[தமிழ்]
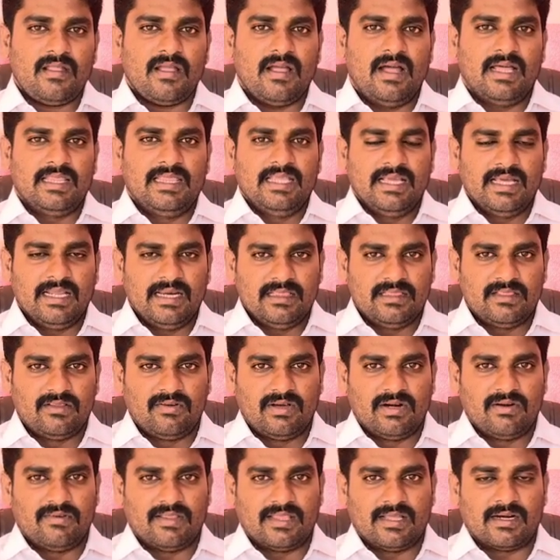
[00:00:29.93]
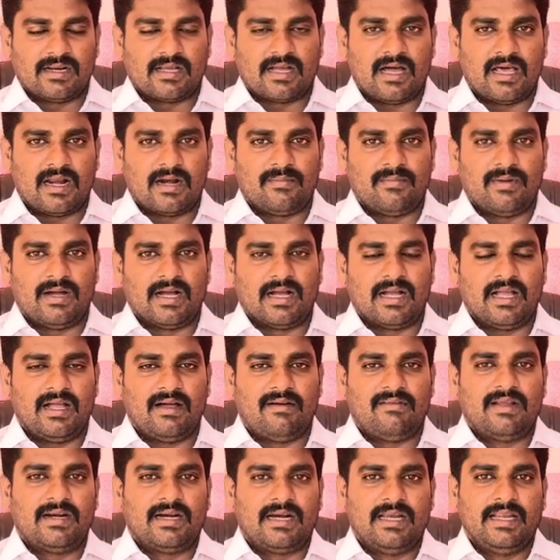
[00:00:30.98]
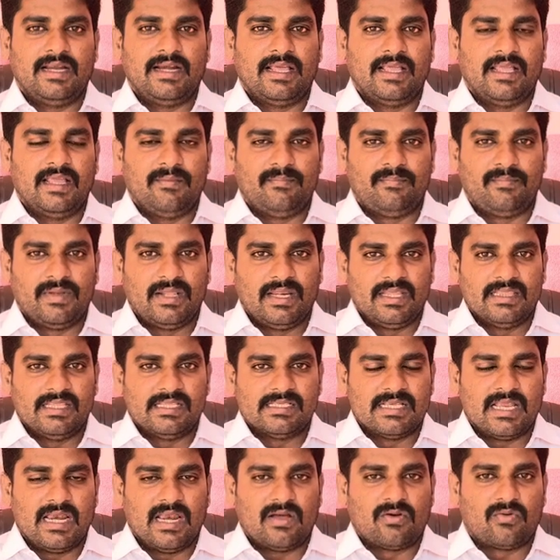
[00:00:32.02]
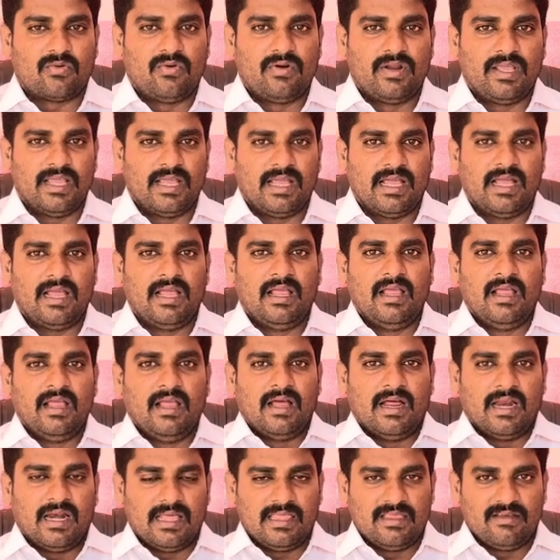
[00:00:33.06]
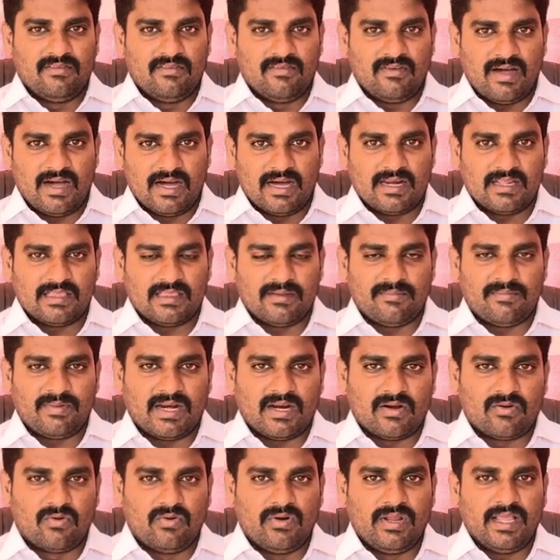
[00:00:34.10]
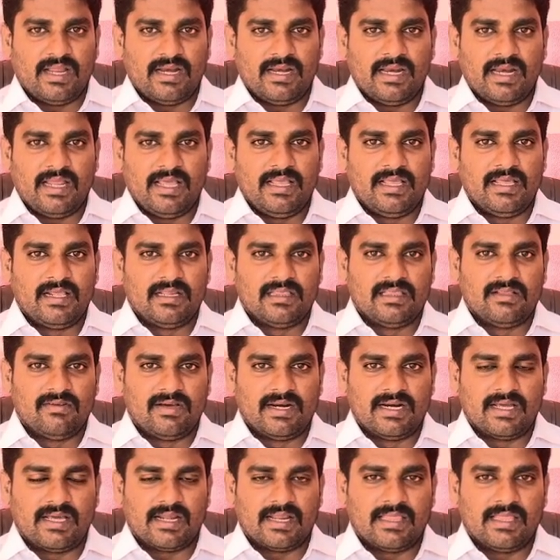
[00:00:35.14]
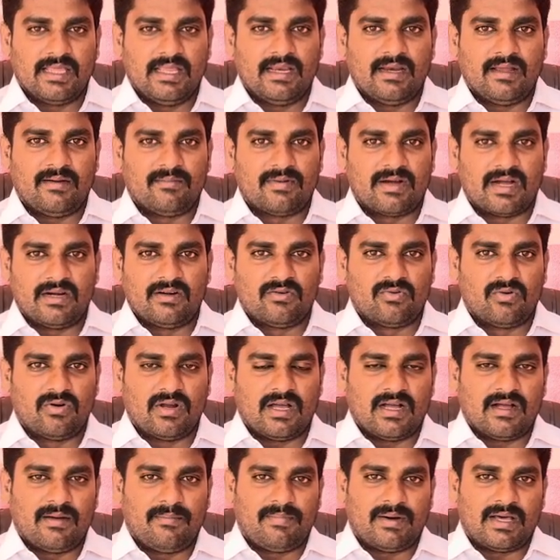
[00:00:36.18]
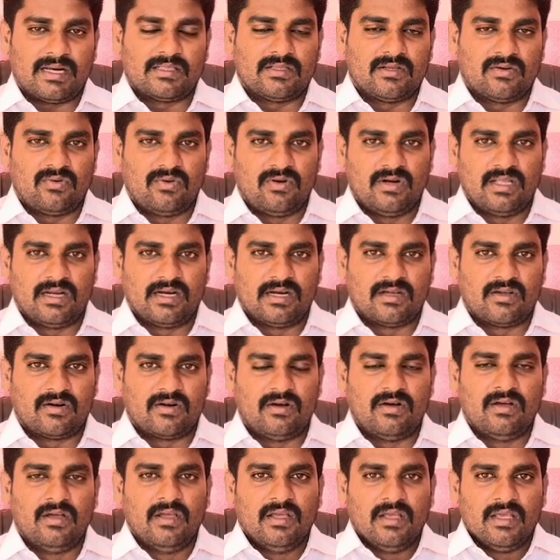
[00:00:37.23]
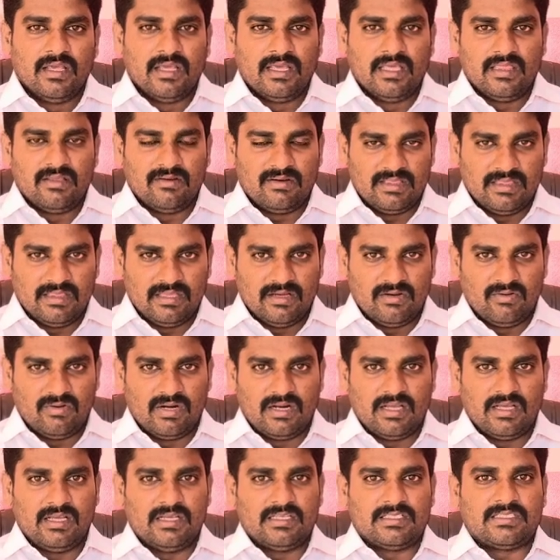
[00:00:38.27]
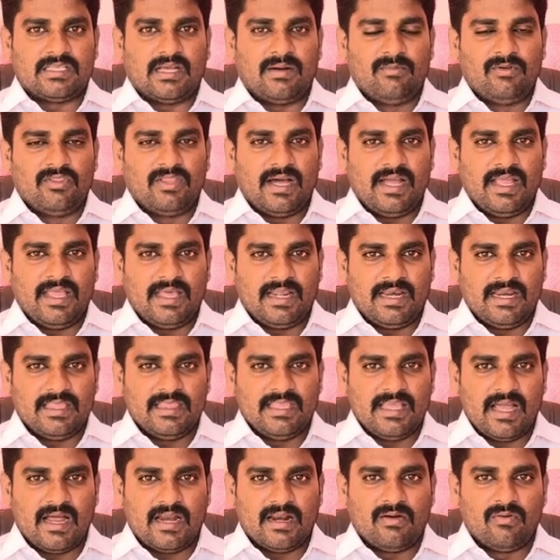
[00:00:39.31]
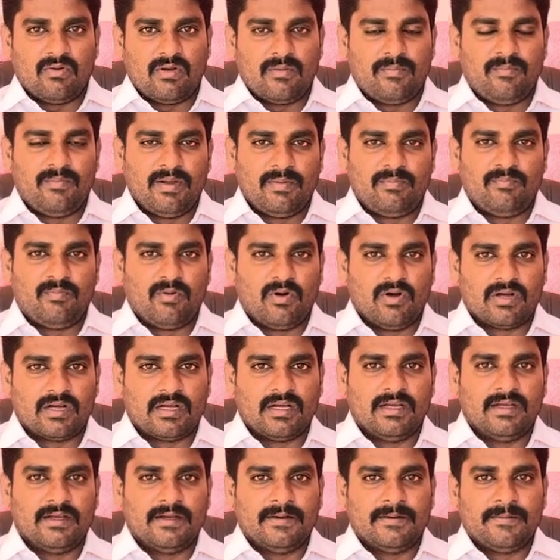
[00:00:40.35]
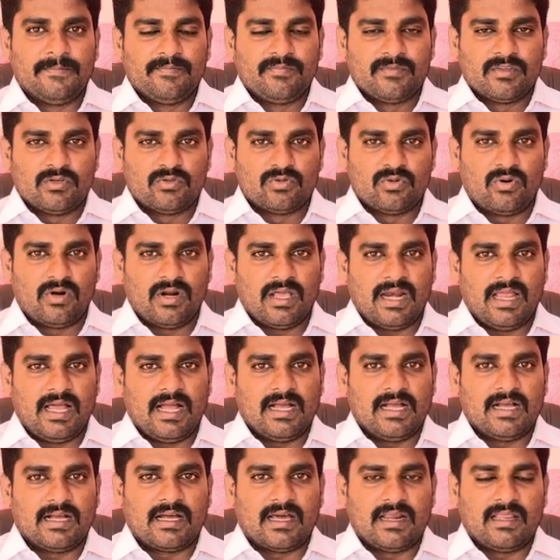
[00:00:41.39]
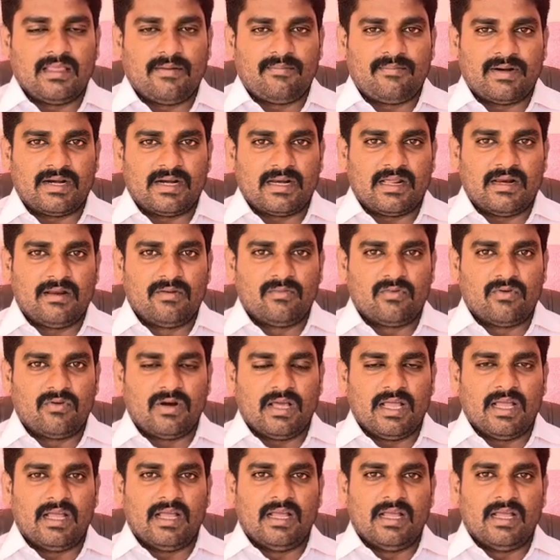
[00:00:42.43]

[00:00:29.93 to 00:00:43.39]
அதிகரித்து வருவதன் காரணமாக அவர்களிடையே பிரிந்து செல்லக்கூடிய அல்லது விவாகரத்து பெறக்கூடிய நிலை இருந்து வருகிறதை நாம் கண்கூடாக பார்த்து கொண்டிருக்கிறோம் இது வந்து ஒரு சமுதாய ரீதியான ஒரு பிற்போக்கு சூழலாக கருதப்பட்டாலும் கூட